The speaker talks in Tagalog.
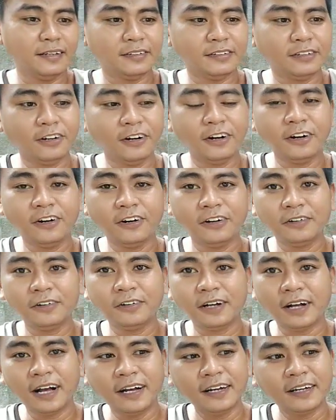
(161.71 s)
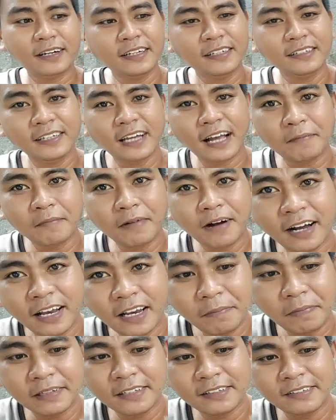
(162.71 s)
So, ang ring niya mga
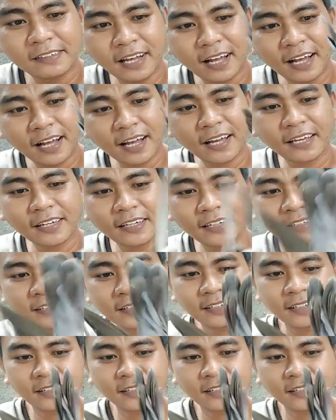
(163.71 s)
kalapatids ay